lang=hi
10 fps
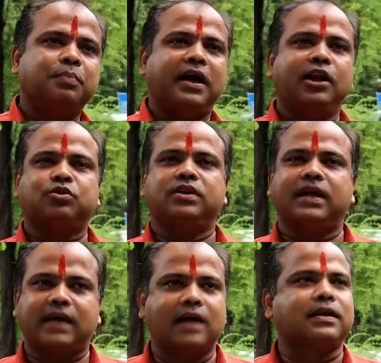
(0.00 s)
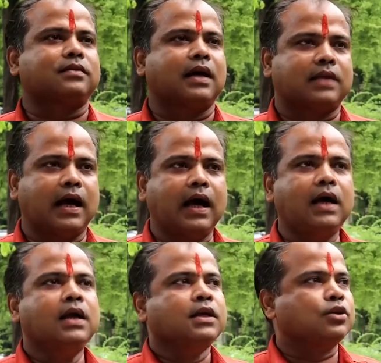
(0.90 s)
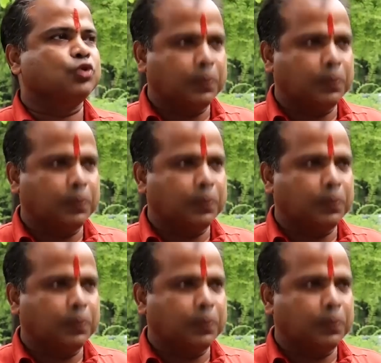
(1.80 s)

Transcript: पहले तो ये कहा जाता था कि